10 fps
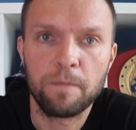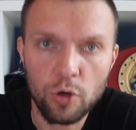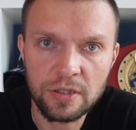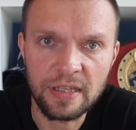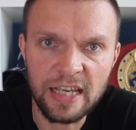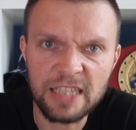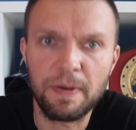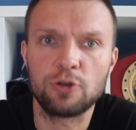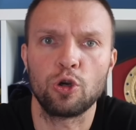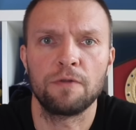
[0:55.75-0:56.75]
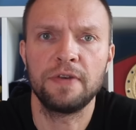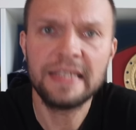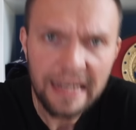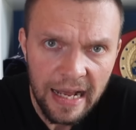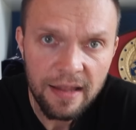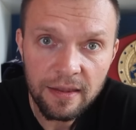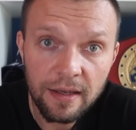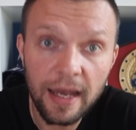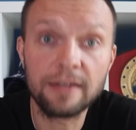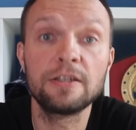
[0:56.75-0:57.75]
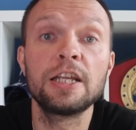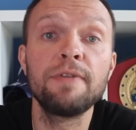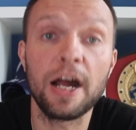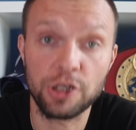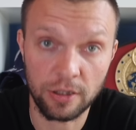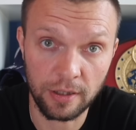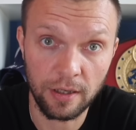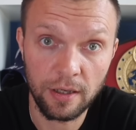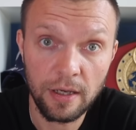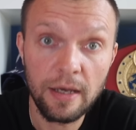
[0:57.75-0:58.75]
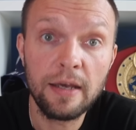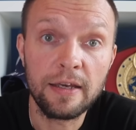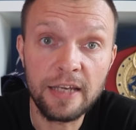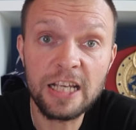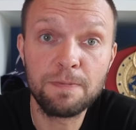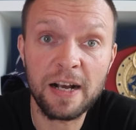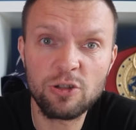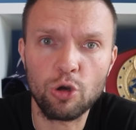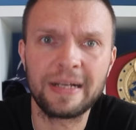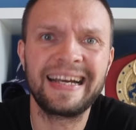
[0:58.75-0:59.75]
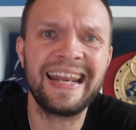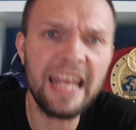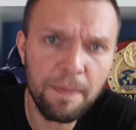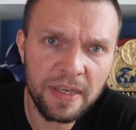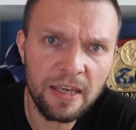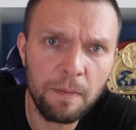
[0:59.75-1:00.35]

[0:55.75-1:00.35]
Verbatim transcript: Просто есть боксер-ветеран, это Деревяченко – есть боксер крепкий,